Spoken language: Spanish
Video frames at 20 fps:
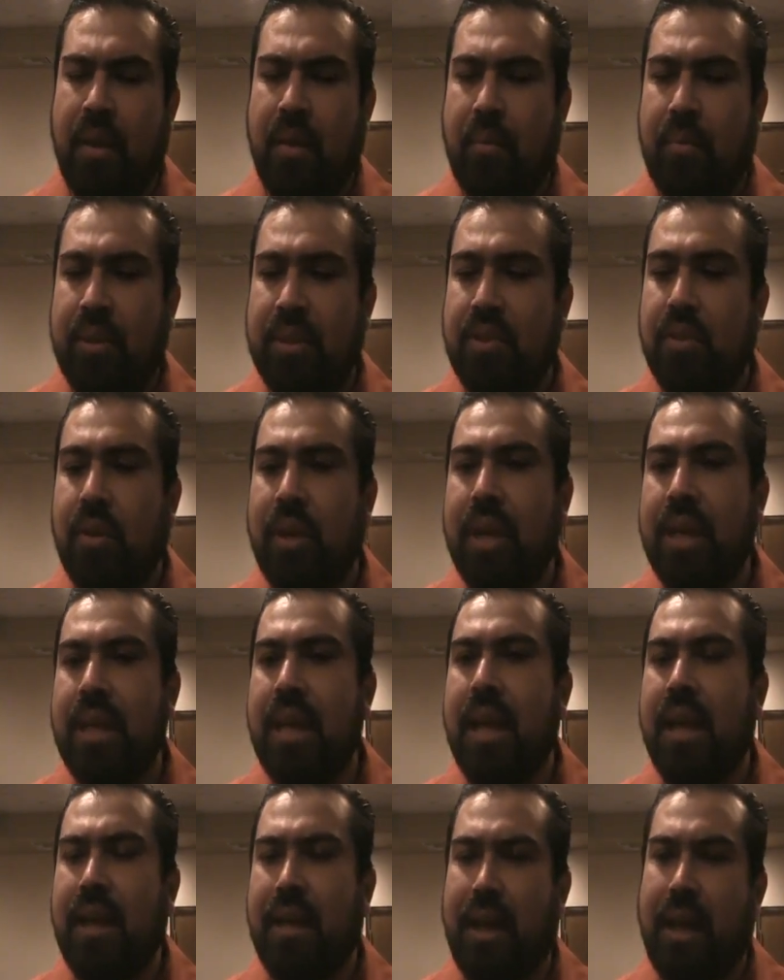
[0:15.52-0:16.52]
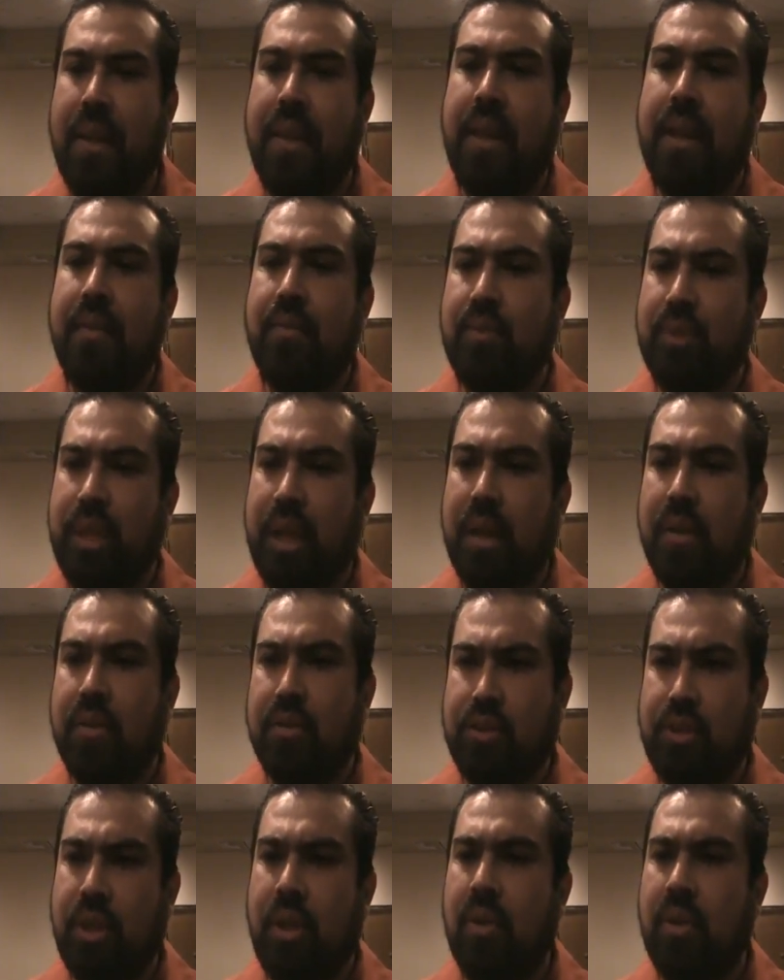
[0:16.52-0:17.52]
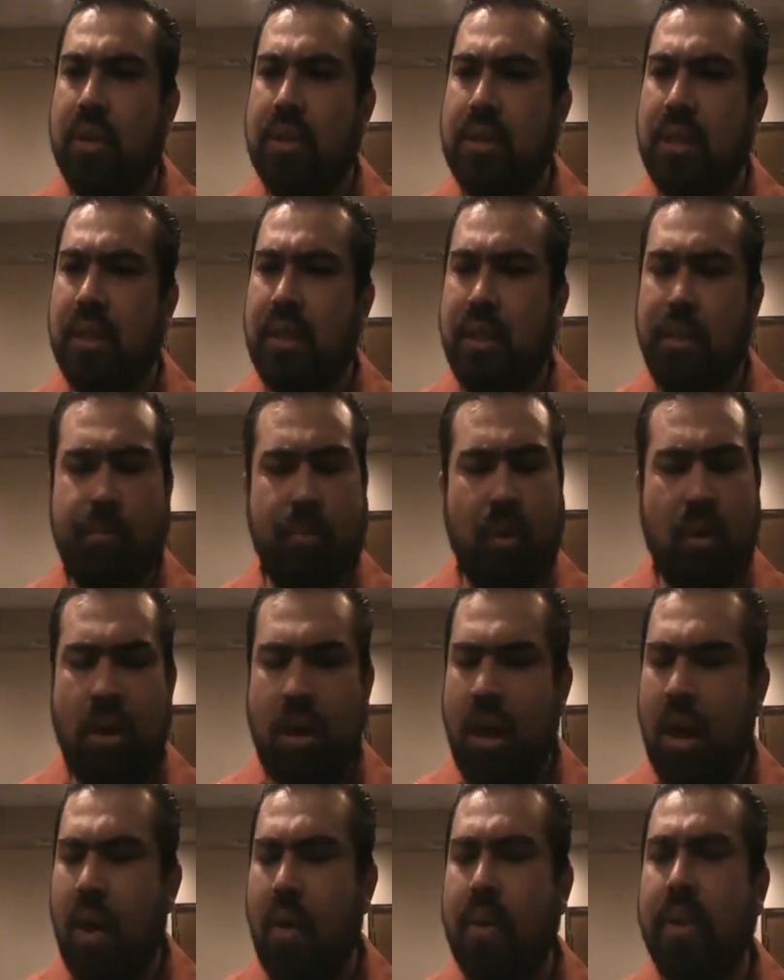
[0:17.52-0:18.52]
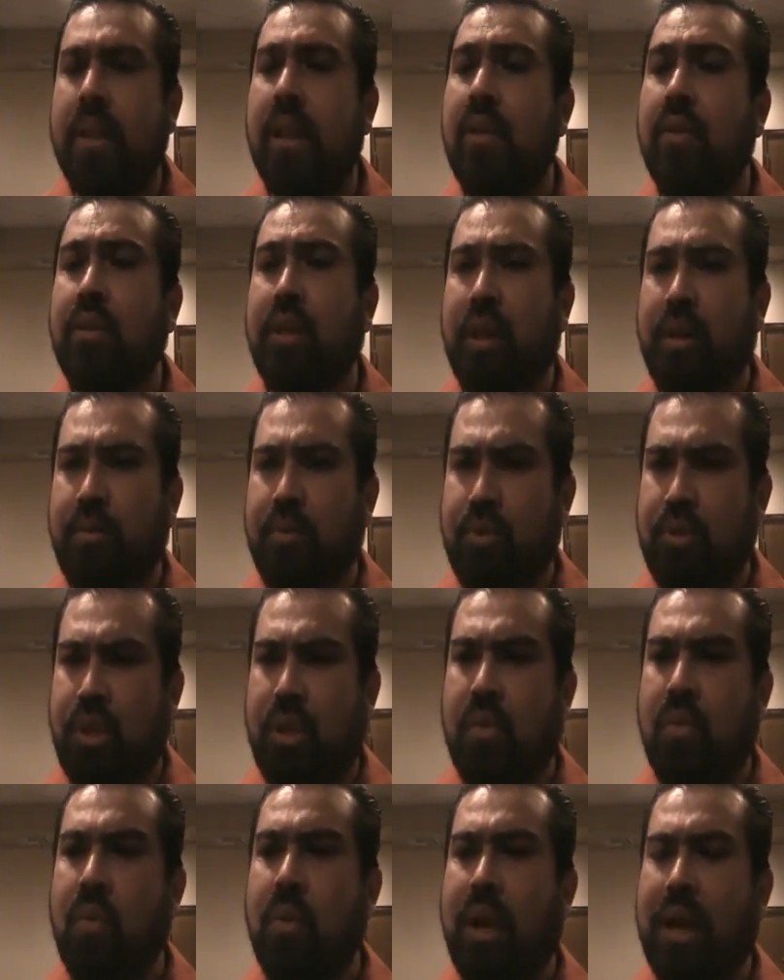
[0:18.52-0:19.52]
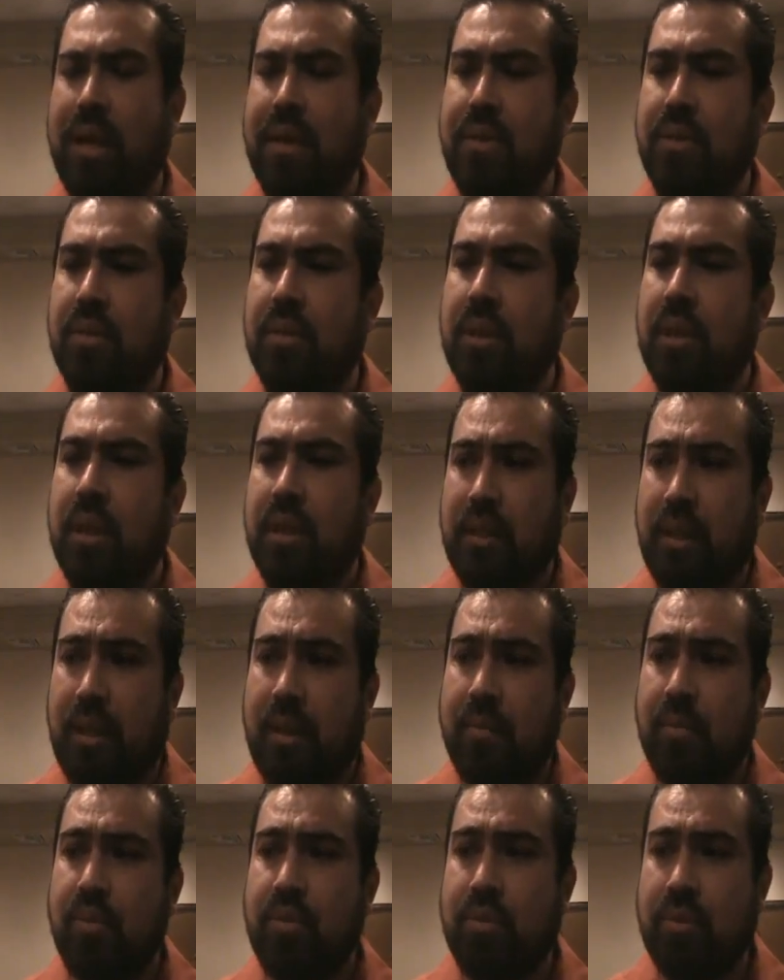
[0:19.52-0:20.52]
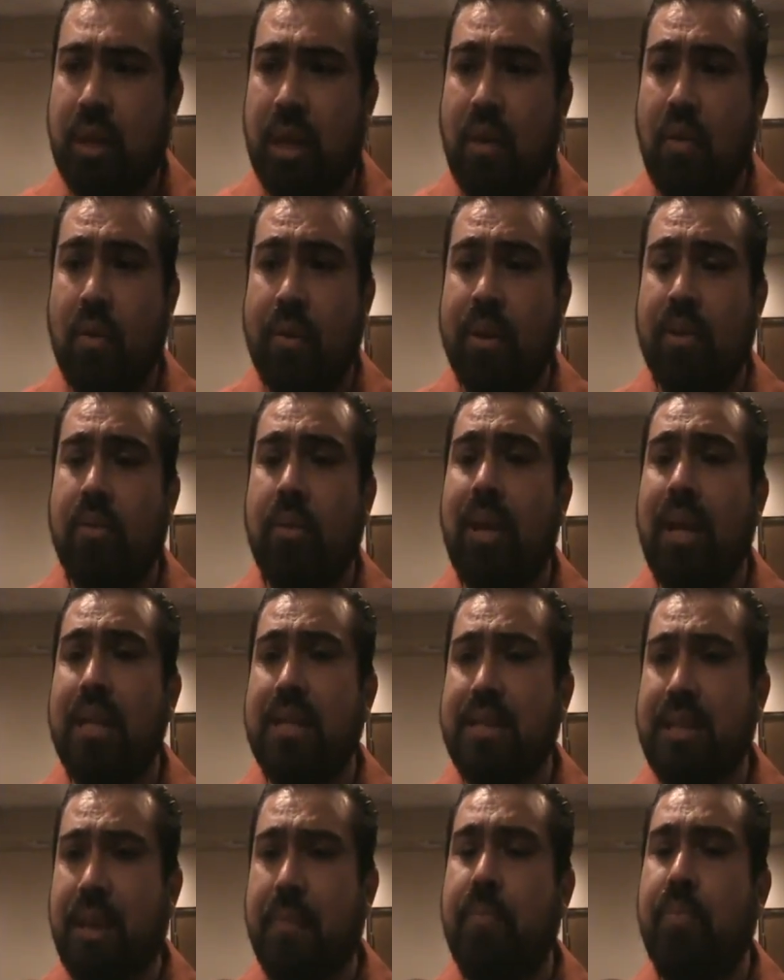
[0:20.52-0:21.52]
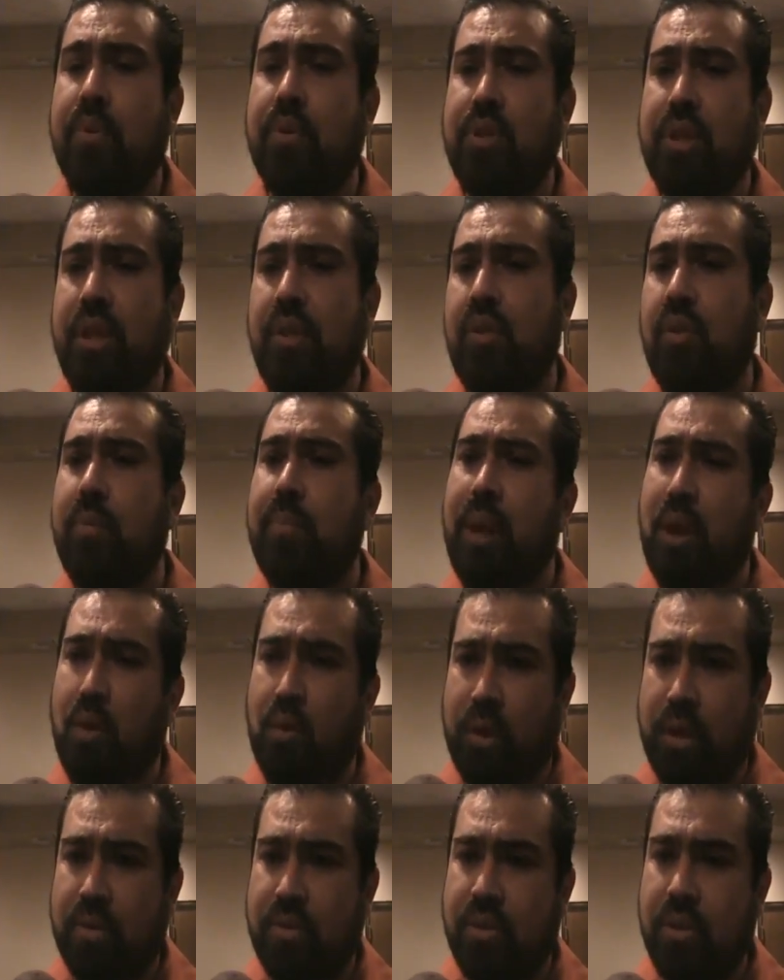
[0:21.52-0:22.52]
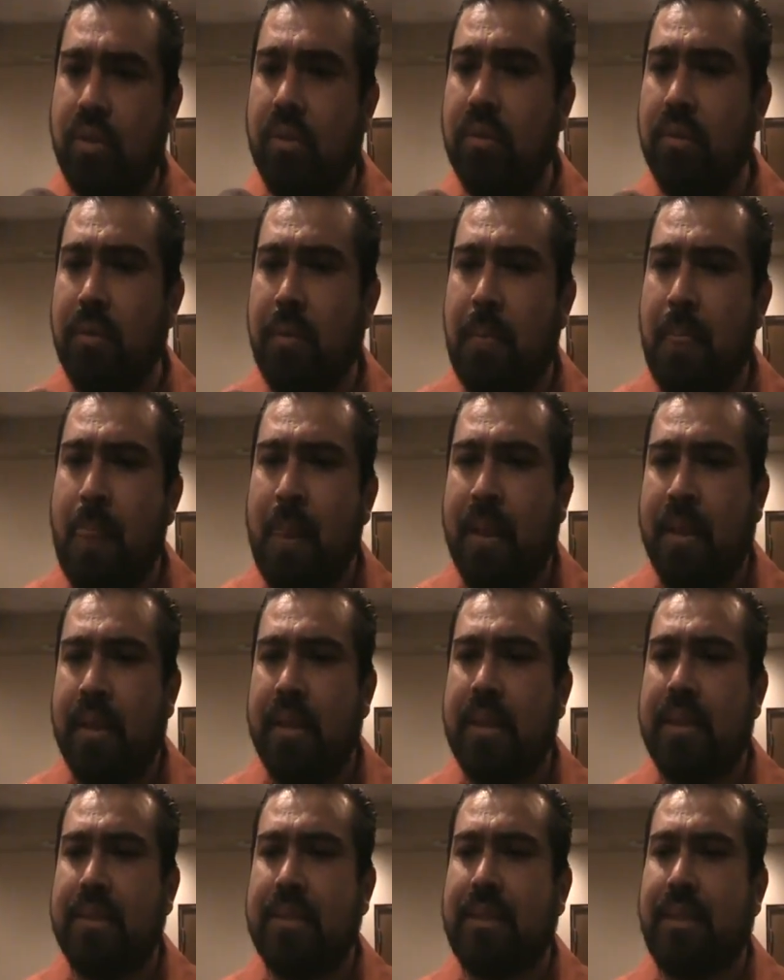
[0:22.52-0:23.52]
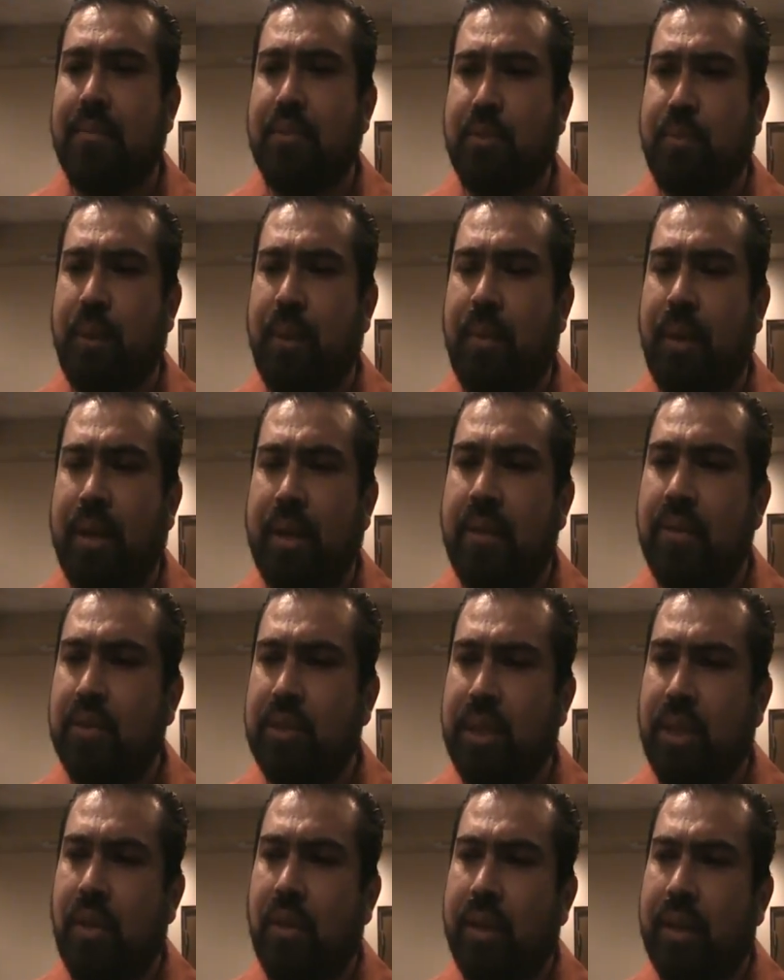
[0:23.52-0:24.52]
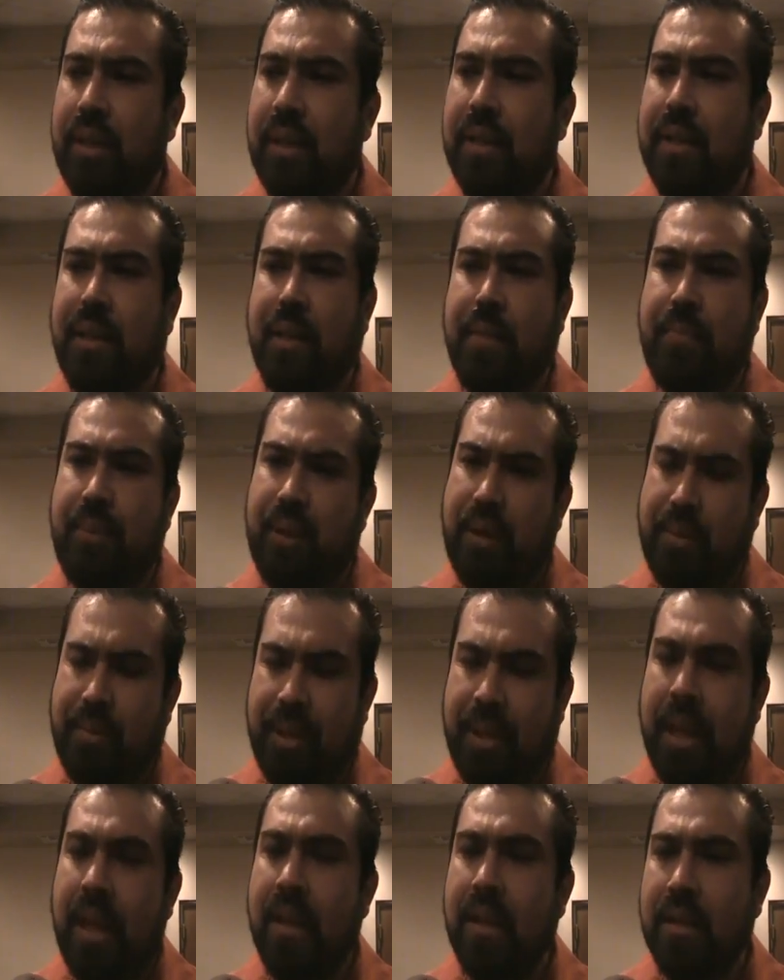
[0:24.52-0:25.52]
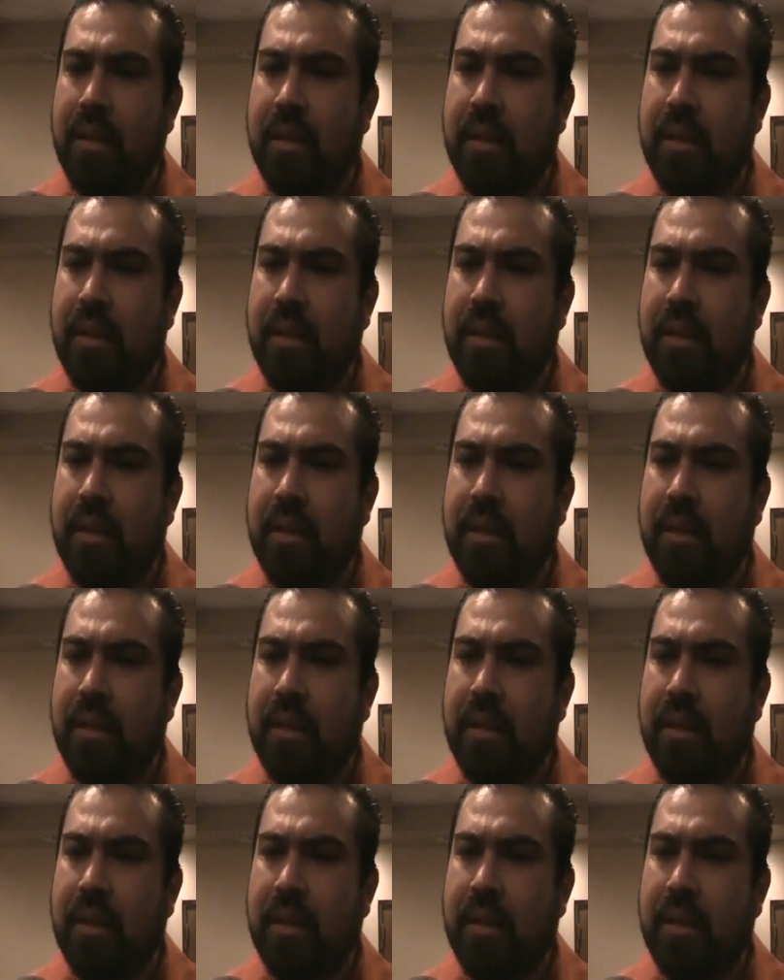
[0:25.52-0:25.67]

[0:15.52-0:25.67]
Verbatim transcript: pues orillar a dar un diagnóstico de este tipo. Ahorita no tenemos ningún caso, tenemos una cobertura del 100% en vacunación, eh, estamos prevenidos en lo que es la triple viral,